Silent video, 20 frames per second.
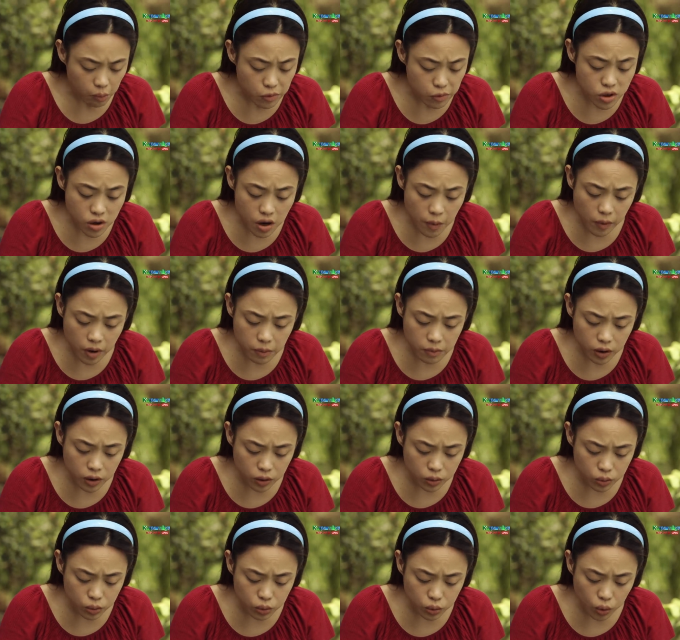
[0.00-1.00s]
Masarap ka
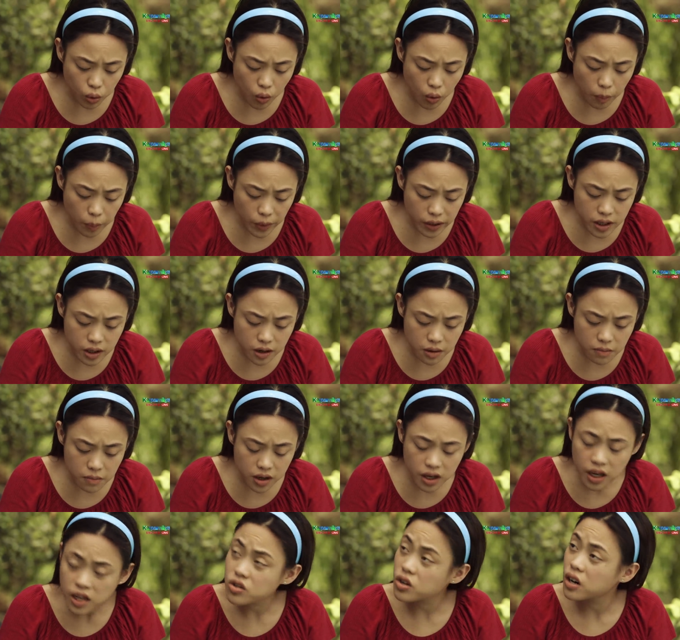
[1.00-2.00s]
magluto. Diba? Pwede ka
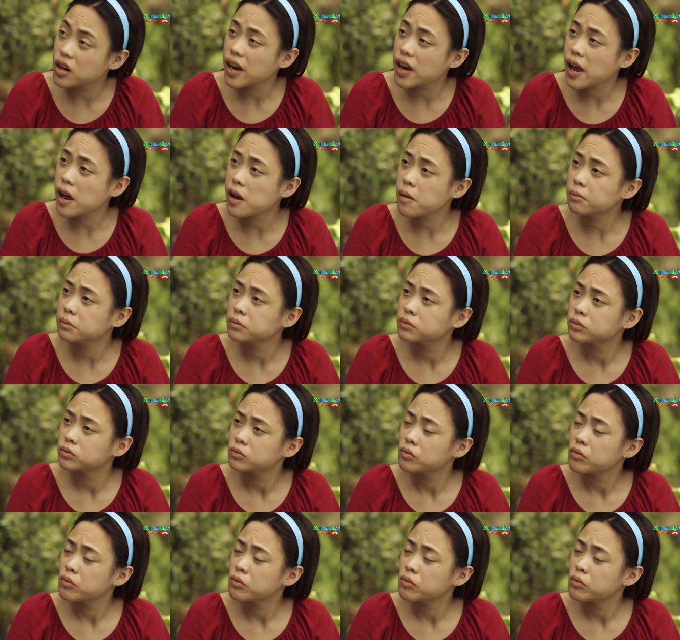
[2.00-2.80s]
mag-HRM.